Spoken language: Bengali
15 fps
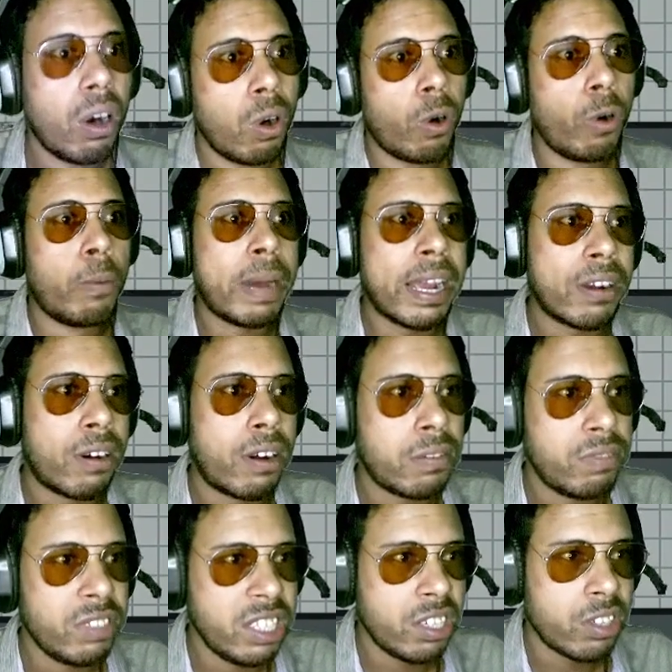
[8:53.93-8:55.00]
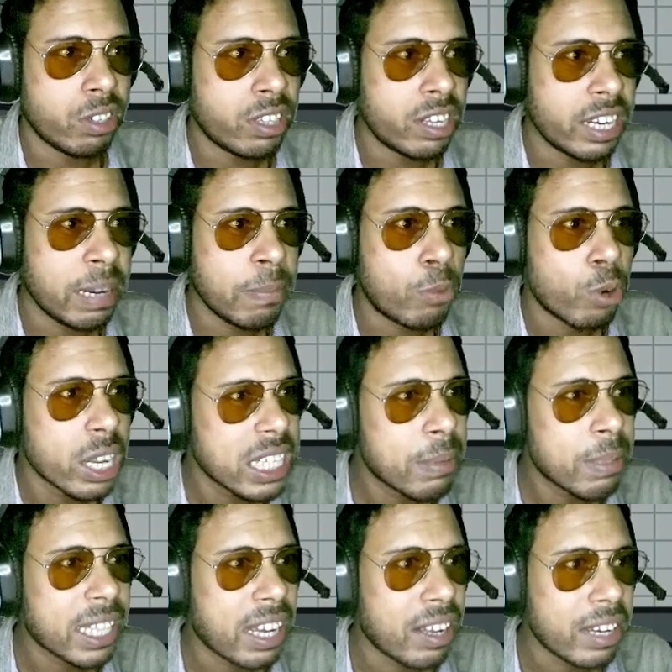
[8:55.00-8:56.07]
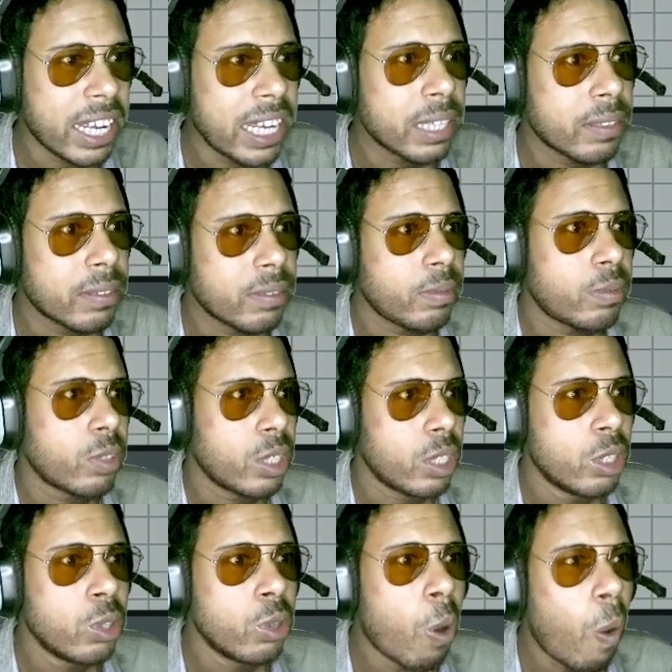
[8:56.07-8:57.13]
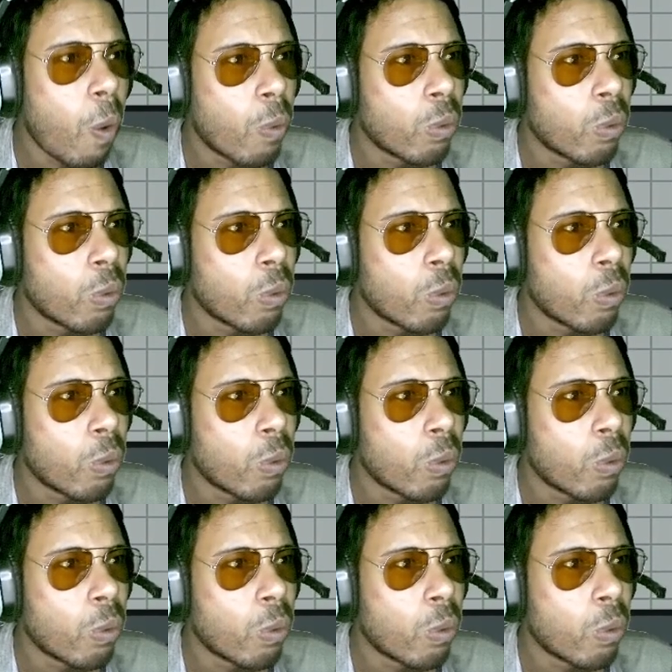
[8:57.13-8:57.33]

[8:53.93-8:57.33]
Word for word: ও মাই গড প্রিডেটরটা কি মরে যাবে তাহলে নো